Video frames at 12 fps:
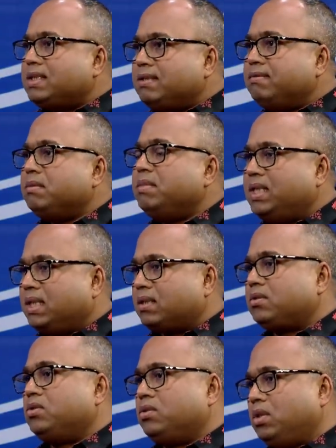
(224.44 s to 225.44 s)
টিভি
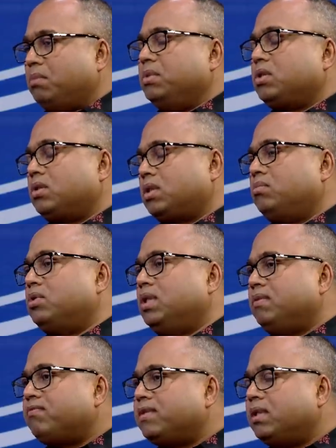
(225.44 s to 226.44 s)
মিডিয়ার যদি আমি কথা
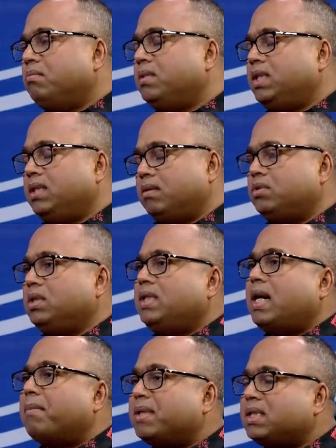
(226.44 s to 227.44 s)
বলি ফিল্ম মিডিয়া বলি
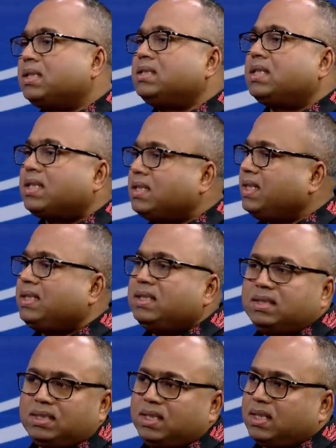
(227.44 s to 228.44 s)
আমাদের যারা
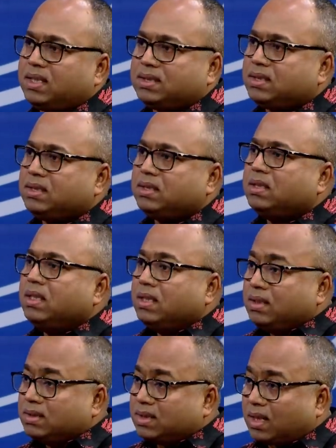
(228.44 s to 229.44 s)
টেকনিশিয়ান আছে
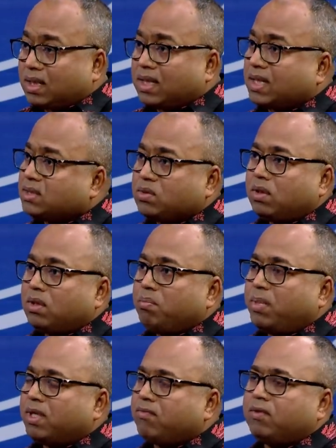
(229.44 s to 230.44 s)
যারা কাজ করেন
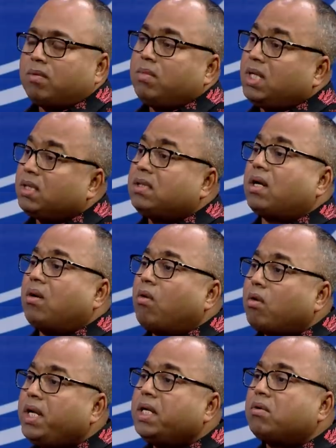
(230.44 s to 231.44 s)
পারফর্মাররা তারা
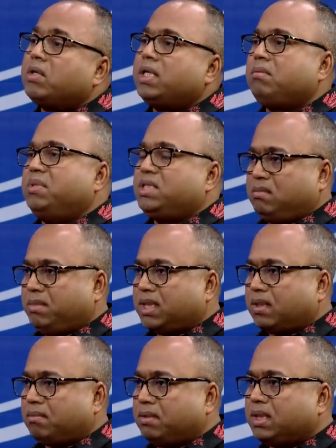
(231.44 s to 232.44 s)
অনেক অনেক বেশি
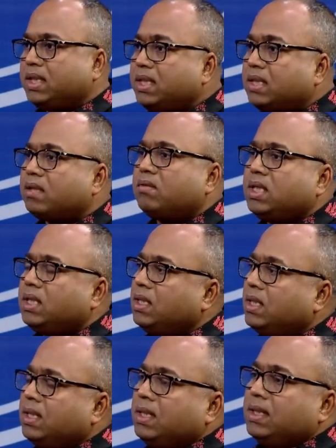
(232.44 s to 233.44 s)
মেধাবী কী কারণে
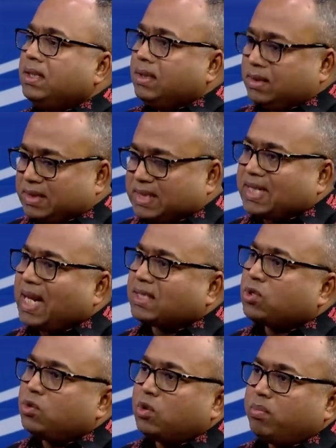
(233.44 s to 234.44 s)

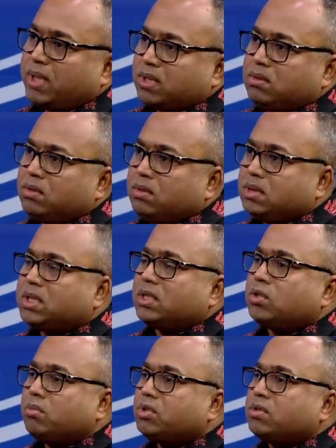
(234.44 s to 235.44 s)
কাজ করবার জন্য যে
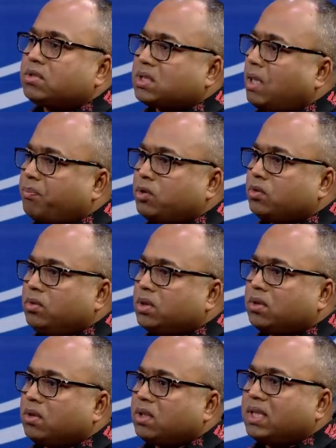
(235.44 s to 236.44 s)
সমস্ত
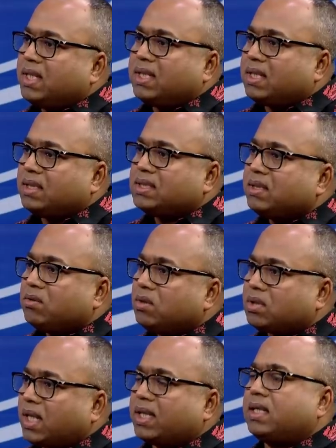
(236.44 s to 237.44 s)
সাপোর্টগুলো দরকার এখানে
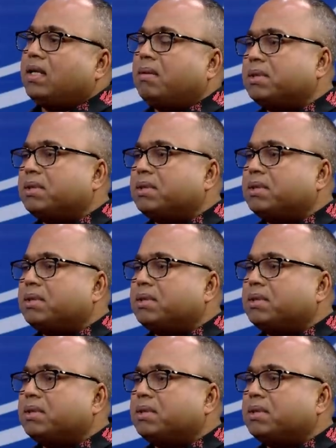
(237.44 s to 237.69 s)
সেগুলো থাকে না